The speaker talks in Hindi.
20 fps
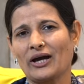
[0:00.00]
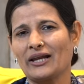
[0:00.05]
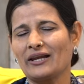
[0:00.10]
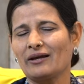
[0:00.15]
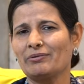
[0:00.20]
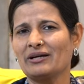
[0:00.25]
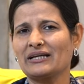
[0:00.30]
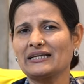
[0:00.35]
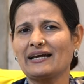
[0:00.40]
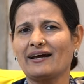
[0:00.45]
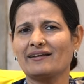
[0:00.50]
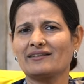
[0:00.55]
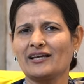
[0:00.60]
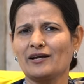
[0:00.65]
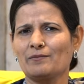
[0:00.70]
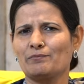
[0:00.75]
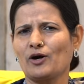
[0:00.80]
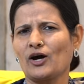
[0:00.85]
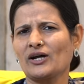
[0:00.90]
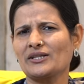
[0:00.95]
तो आलिया भट्ट खाती
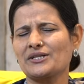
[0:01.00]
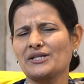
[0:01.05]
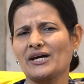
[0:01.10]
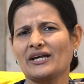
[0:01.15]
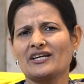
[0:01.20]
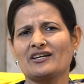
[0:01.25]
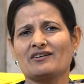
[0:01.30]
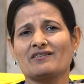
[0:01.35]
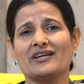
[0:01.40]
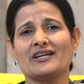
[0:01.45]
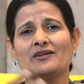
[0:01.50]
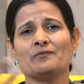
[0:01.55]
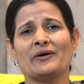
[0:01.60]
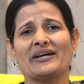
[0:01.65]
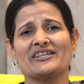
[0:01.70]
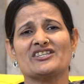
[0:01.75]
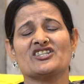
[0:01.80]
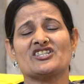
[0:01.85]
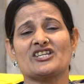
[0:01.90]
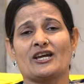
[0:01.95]
है बहुत सारी ग्रीन
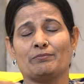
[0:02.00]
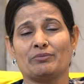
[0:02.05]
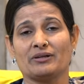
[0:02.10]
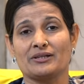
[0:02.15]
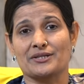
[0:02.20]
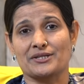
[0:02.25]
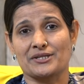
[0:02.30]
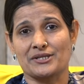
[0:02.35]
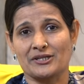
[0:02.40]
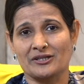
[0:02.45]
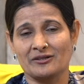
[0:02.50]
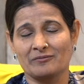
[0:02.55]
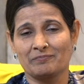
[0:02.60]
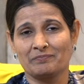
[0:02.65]
वेजिटेबल्स